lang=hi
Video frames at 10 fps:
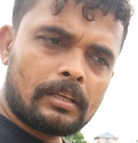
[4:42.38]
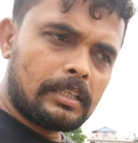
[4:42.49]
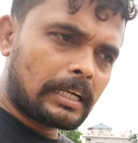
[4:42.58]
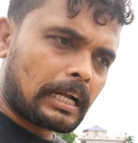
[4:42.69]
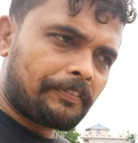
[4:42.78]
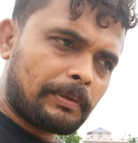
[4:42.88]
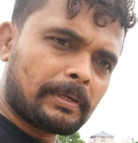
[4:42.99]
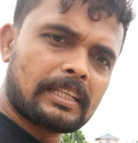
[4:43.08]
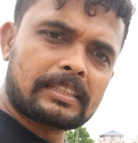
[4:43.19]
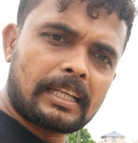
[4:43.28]
ये काफ़ी
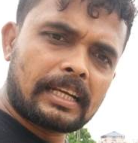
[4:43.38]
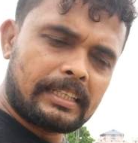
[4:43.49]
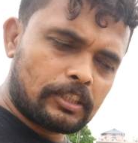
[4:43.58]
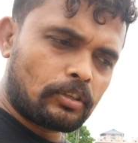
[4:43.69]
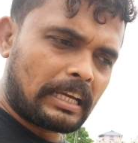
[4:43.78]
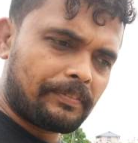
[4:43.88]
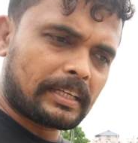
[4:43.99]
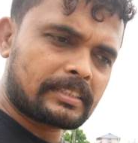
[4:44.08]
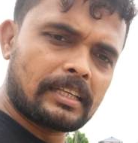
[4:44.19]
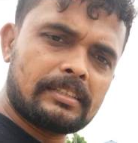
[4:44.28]
मदद करेगा ये जो एब
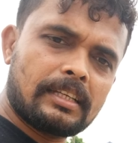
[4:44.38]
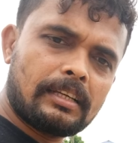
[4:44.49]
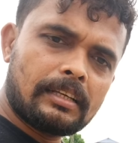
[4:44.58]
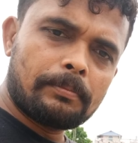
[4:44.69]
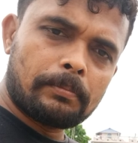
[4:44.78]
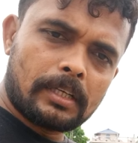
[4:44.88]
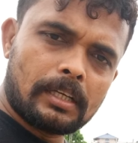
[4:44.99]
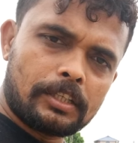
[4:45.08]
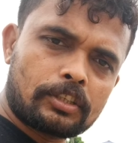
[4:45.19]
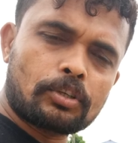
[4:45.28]
एक्सरसाइज
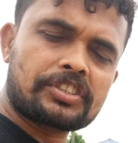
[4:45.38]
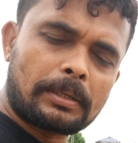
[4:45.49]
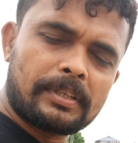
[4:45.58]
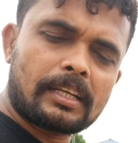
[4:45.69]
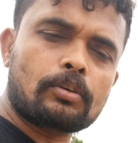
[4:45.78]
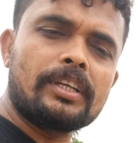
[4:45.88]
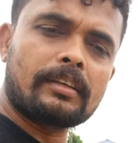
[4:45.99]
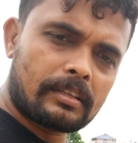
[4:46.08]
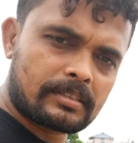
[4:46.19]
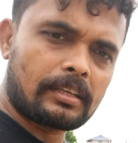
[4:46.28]
है इनको स्टेमिनर को
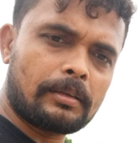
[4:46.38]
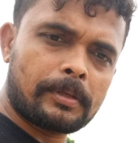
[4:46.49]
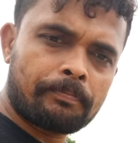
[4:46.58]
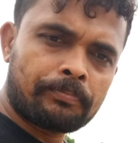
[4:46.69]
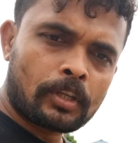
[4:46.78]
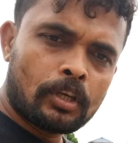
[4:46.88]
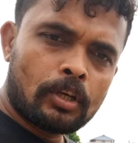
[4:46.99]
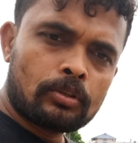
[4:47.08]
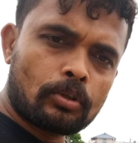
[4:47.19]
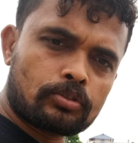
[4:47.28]
इंक्रीज़ करने में
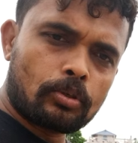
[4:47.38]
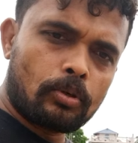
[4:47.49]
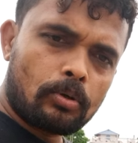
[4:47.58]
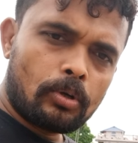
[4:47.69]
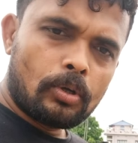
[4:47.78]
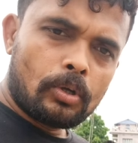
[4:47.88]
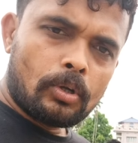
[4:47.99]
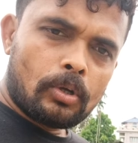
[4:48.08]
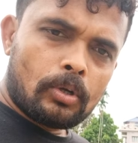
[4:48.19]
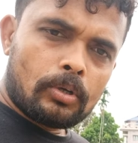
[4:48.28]
दोस्तों
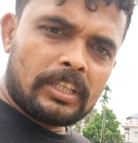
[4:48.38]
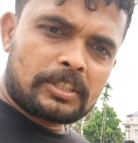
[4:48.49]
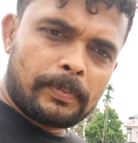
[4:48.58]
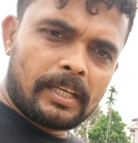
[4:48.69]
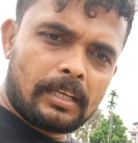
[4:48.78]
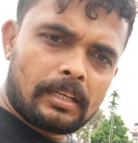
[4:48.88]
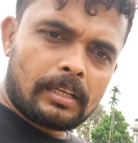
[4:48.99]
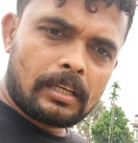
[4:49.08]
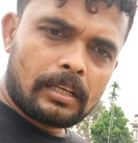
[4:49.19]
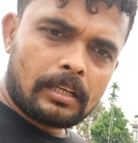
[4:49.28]
इसमें
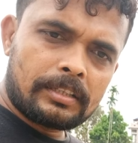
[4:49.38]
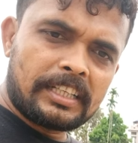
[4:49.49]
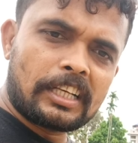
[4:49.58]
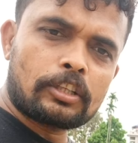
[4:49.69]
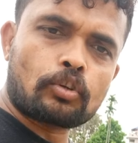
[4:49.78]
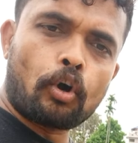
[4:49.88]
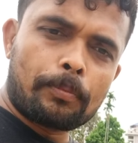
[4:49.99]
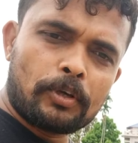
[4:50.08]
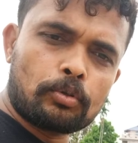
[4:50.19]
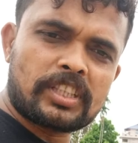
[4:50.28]
डिटेल्स और
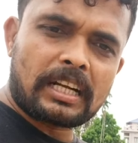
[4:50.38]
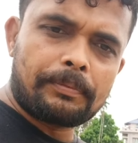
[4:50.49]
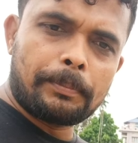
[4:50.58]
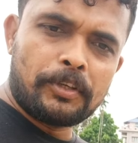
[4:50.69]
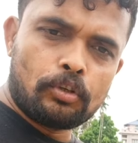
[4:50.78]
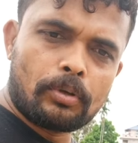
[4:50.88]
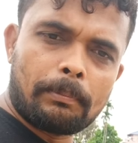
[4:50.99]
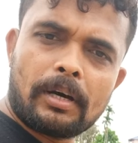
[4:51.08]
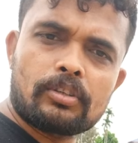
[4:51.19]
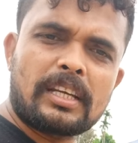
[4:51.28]
भी कुछ है काफ़ी वीडियो
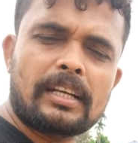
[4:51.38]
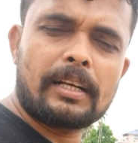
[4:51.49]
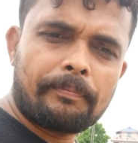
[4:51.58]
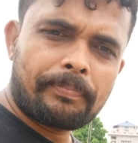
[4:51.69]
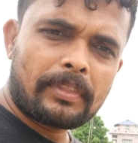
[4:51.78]
लंबा हो जाएगा